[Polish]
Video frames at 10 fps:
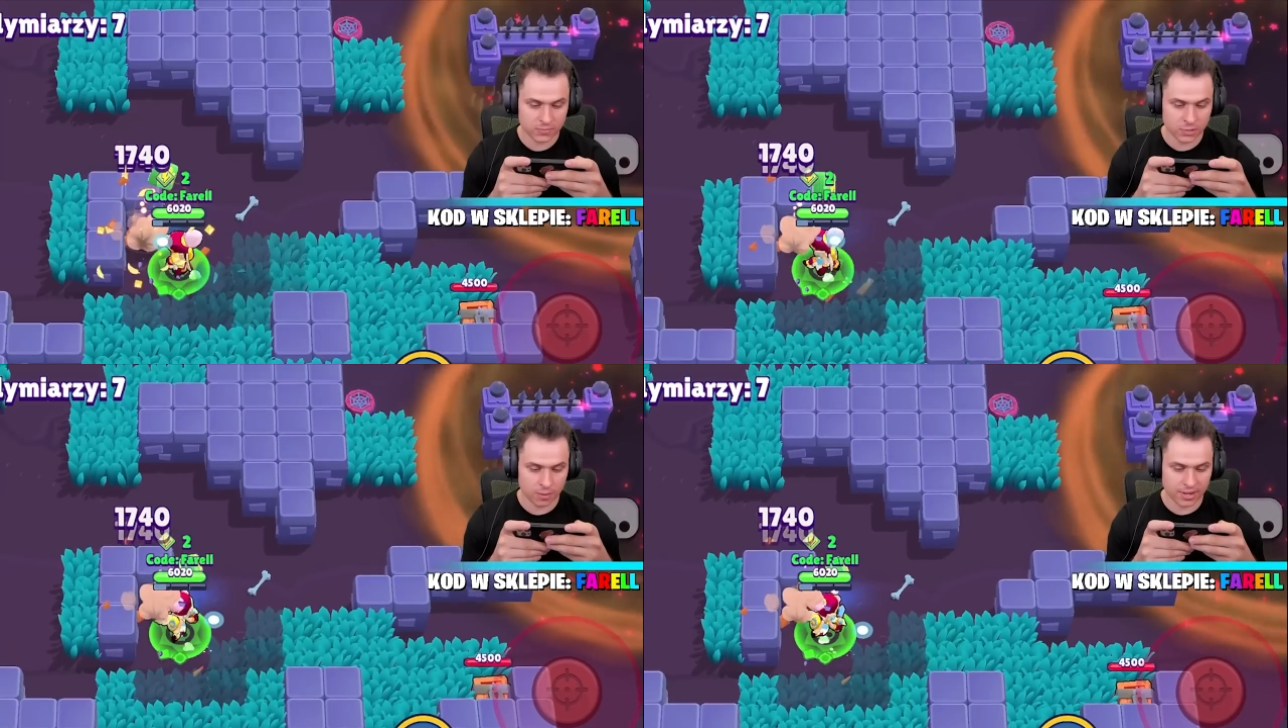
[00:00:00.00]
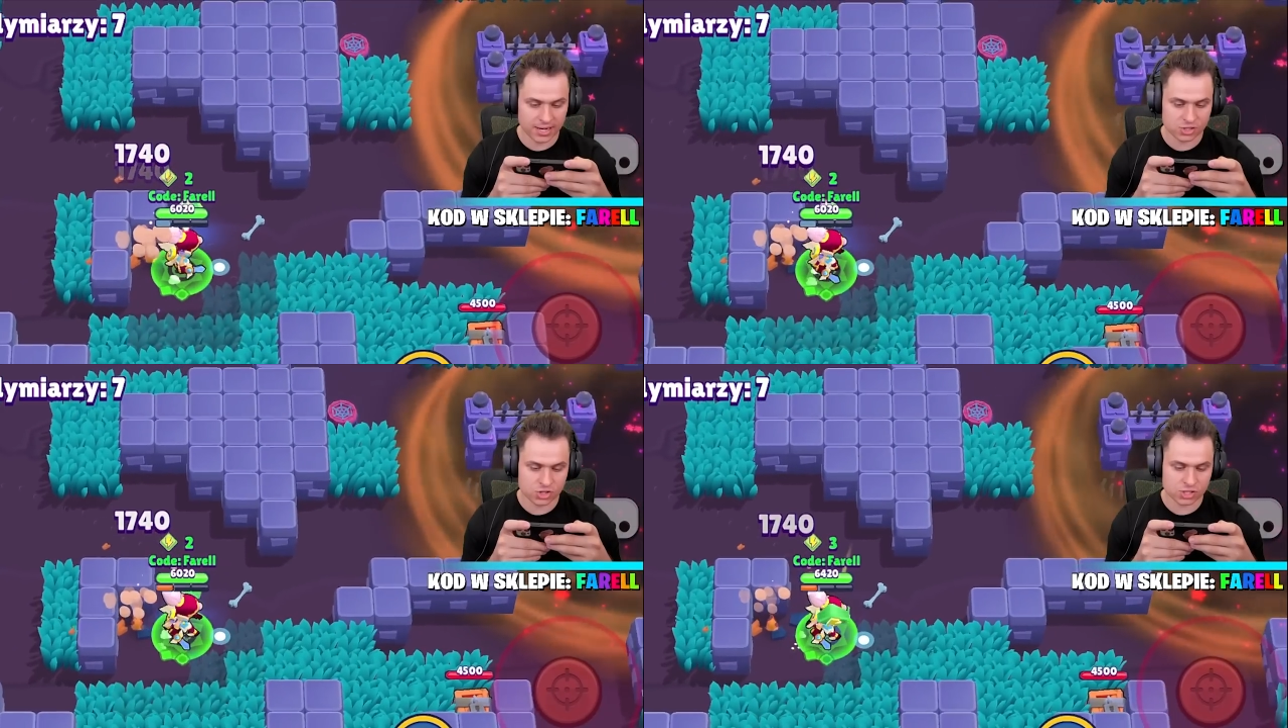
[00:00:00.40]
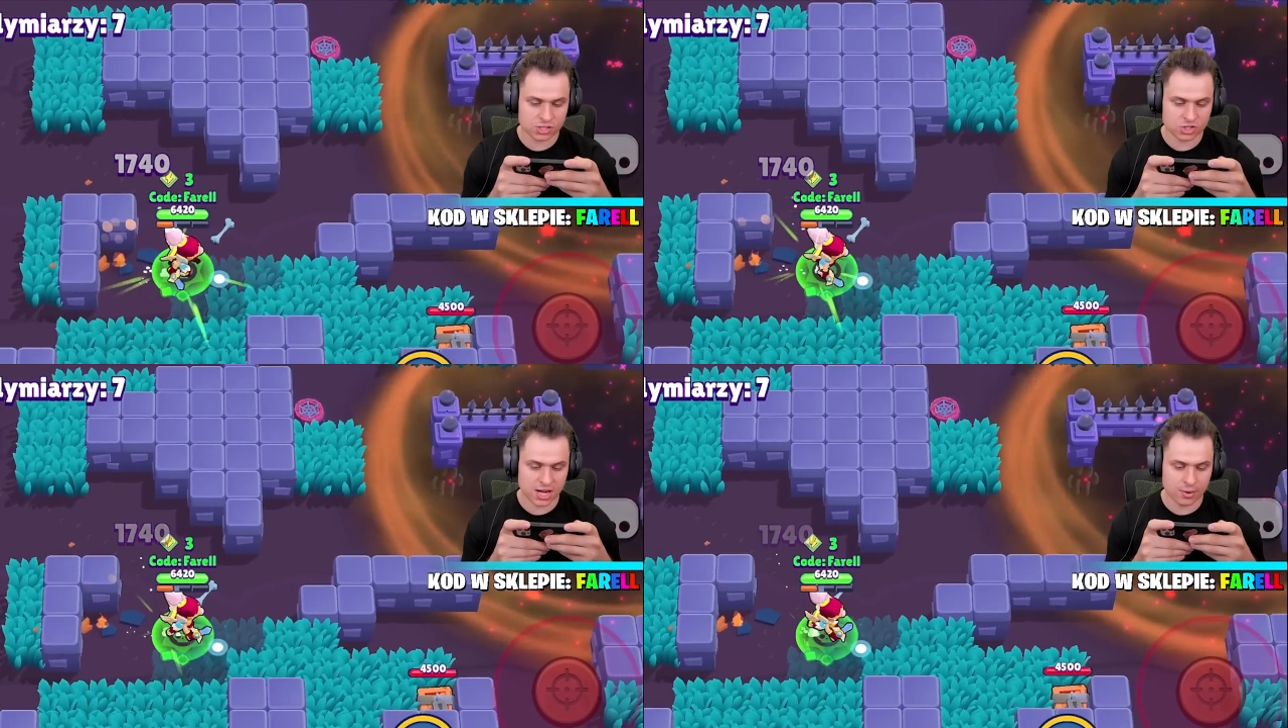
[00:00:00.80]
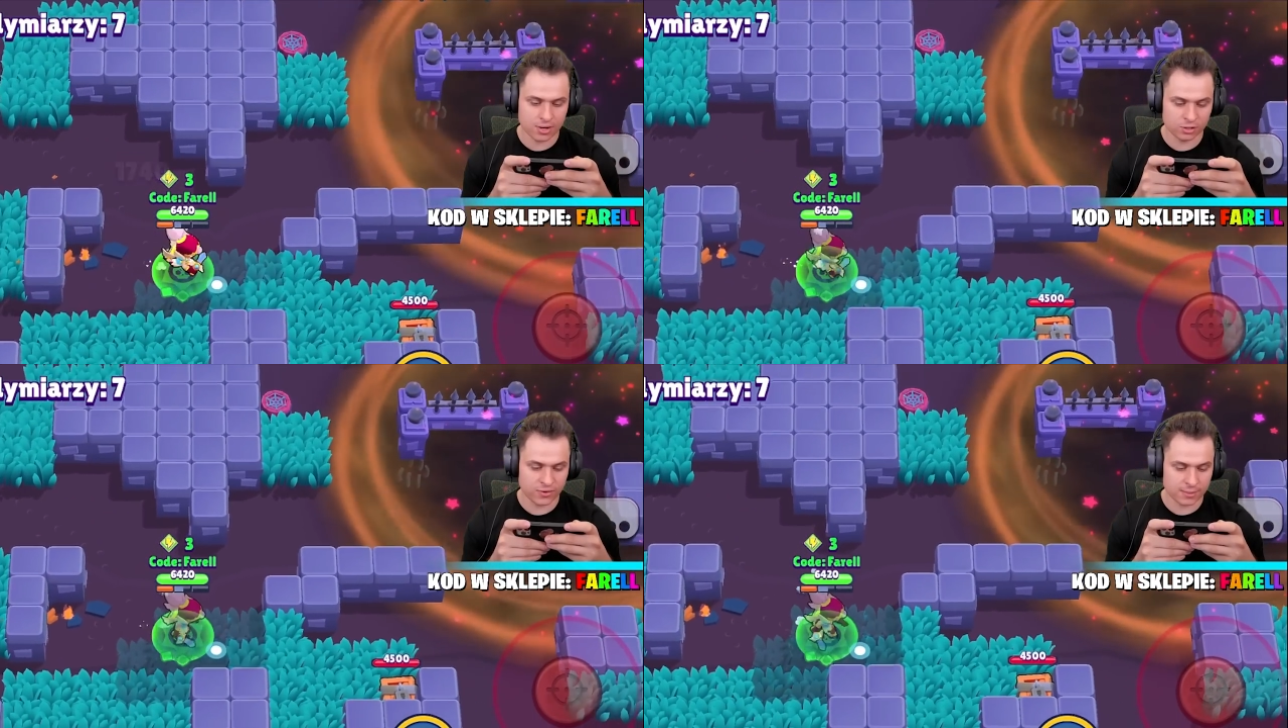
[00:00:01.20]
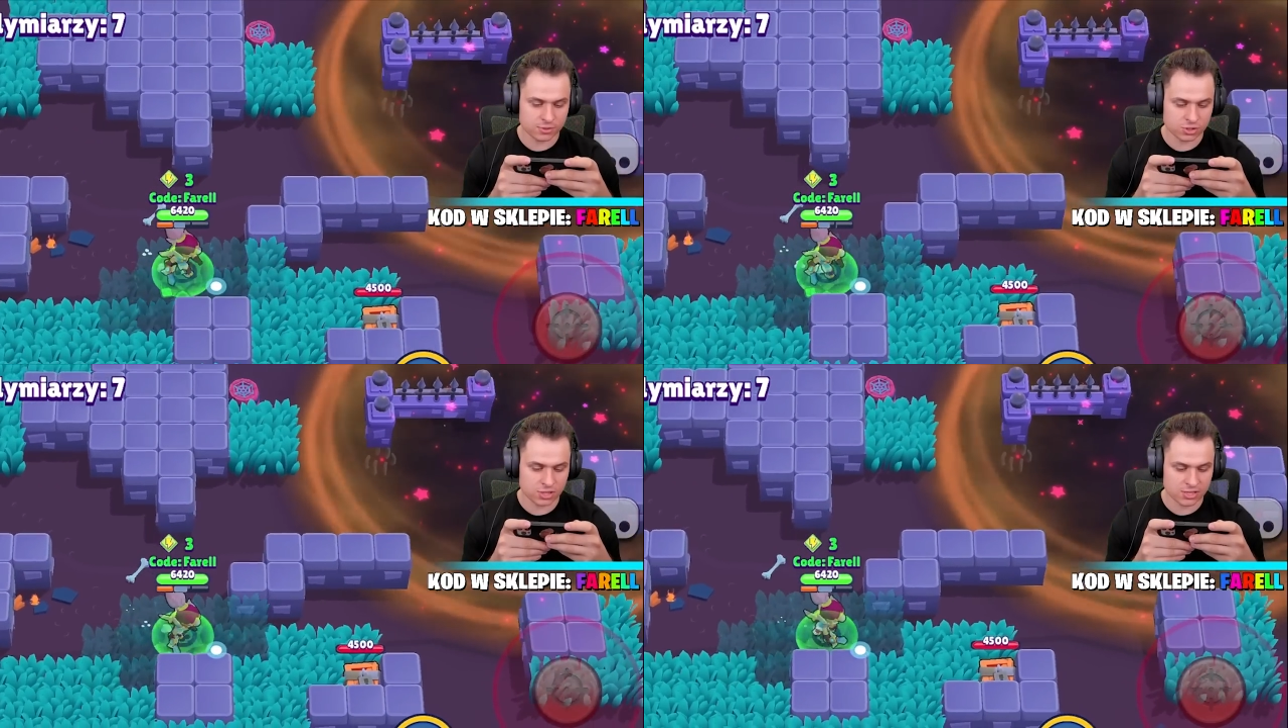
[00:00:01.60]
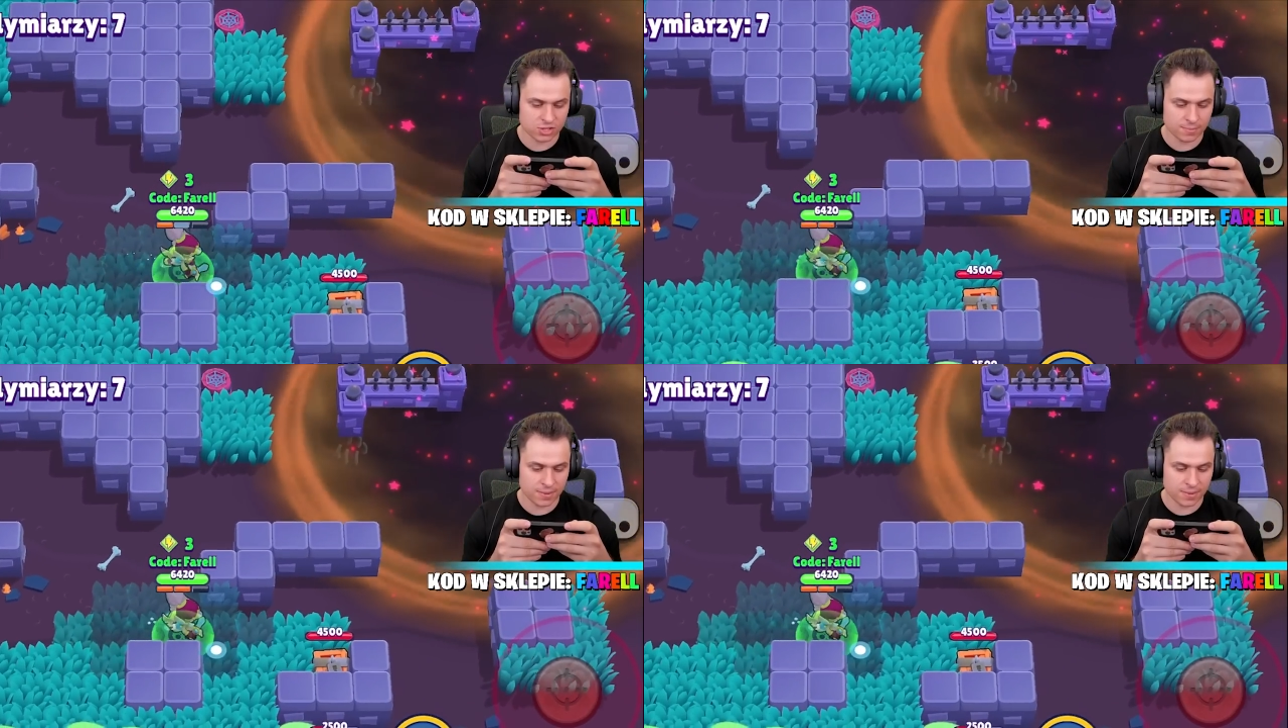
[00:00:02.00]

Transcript: Dobra, na trzy strzały. Otwieram skrzyneczki,